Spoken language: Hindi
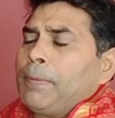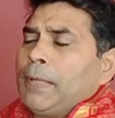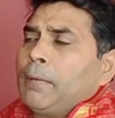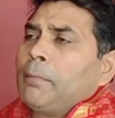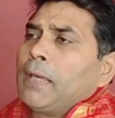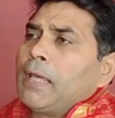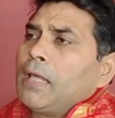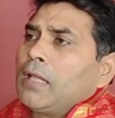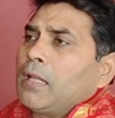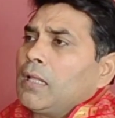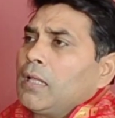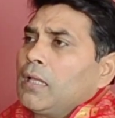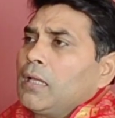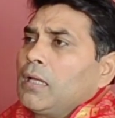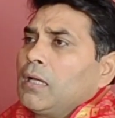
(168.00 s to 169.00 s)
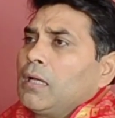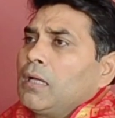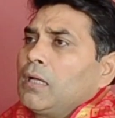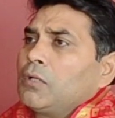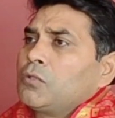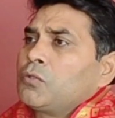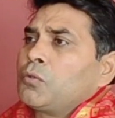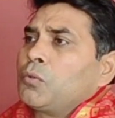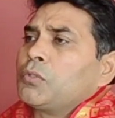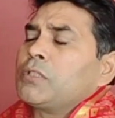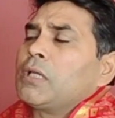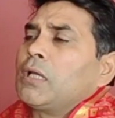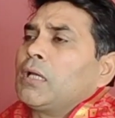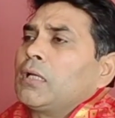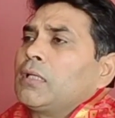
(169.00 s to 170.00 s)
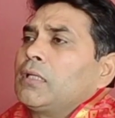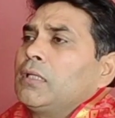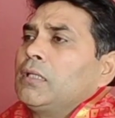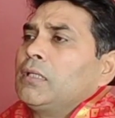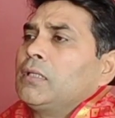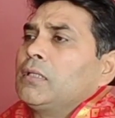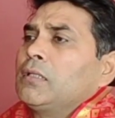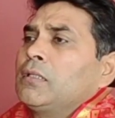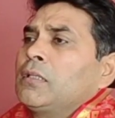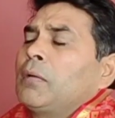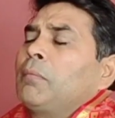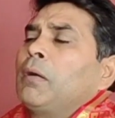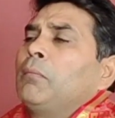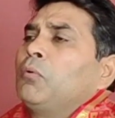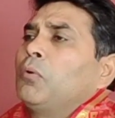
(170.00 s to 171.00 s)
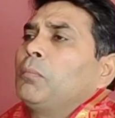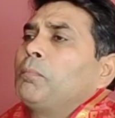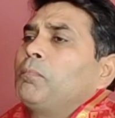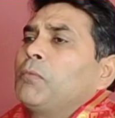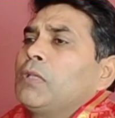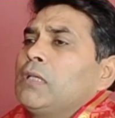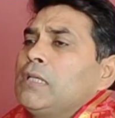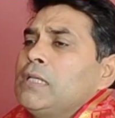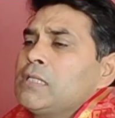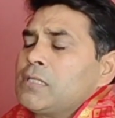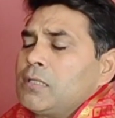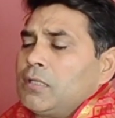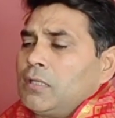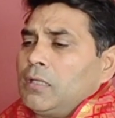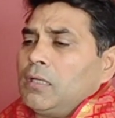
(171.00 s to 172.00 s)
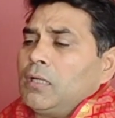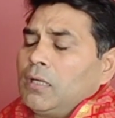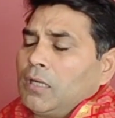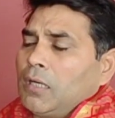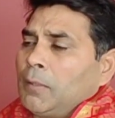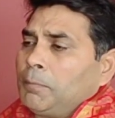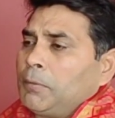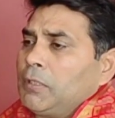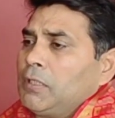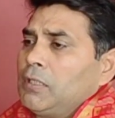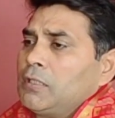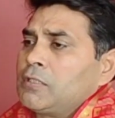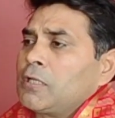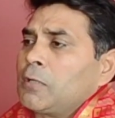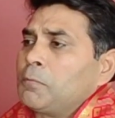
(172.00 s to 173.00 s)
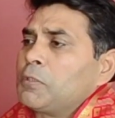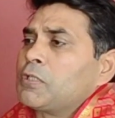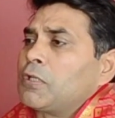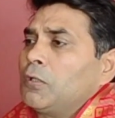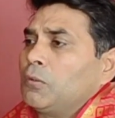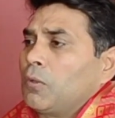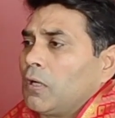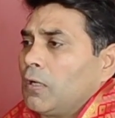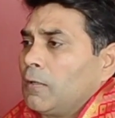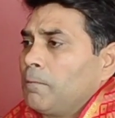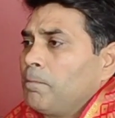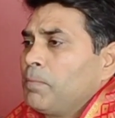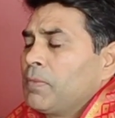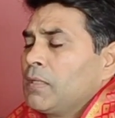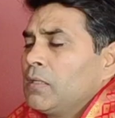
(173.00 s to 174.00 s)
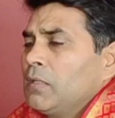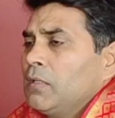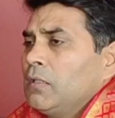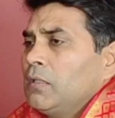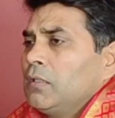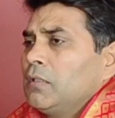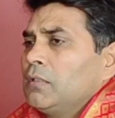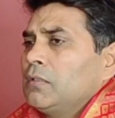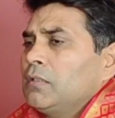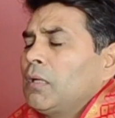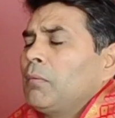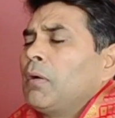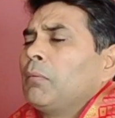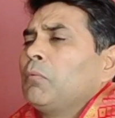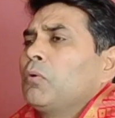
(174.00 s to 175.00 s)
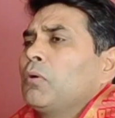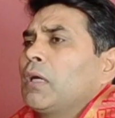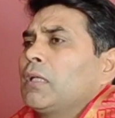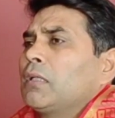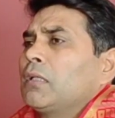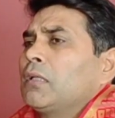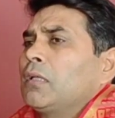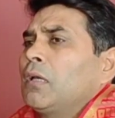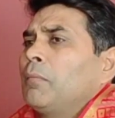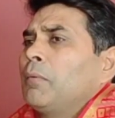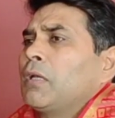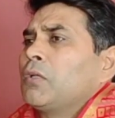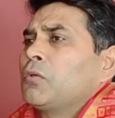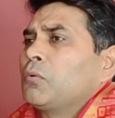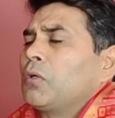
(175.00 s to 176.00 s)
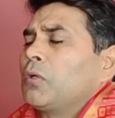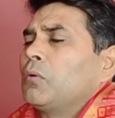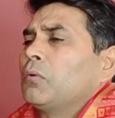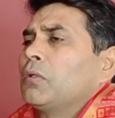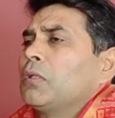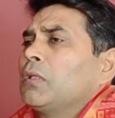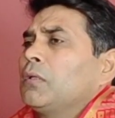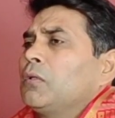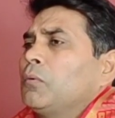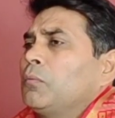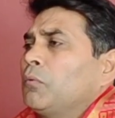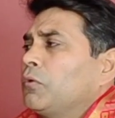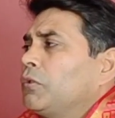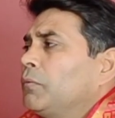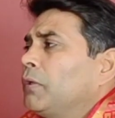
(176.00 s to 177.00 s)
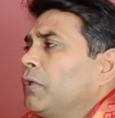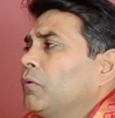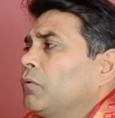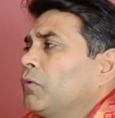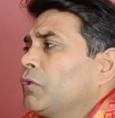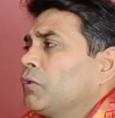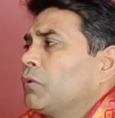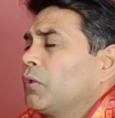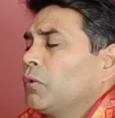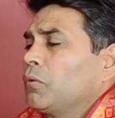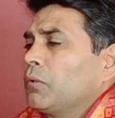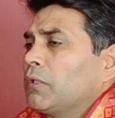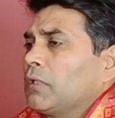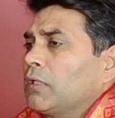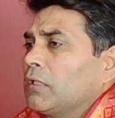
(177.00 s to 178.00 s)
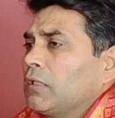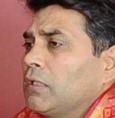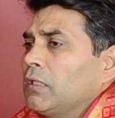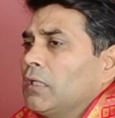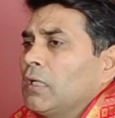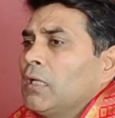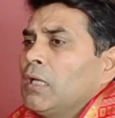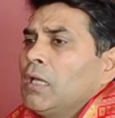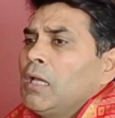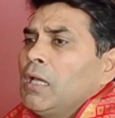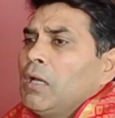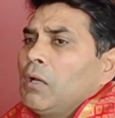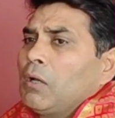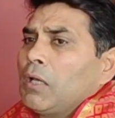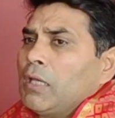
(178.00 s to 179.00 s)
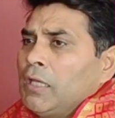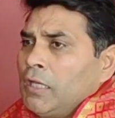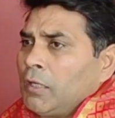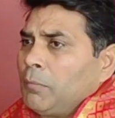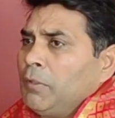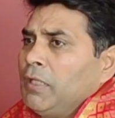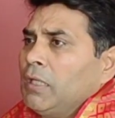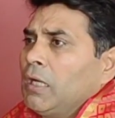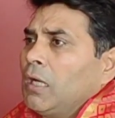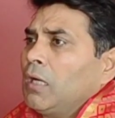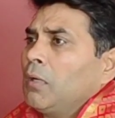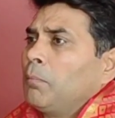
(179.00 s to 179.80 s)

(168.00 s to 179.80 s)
फिर मैं सोचा कि जब हम लोग इस अपने सर्विस के दौरान जब हम लोग आते थे हमारी छुट्टी होती थी जो फौजी भाइयों की छुट्टी होती है कितनी है एक महीना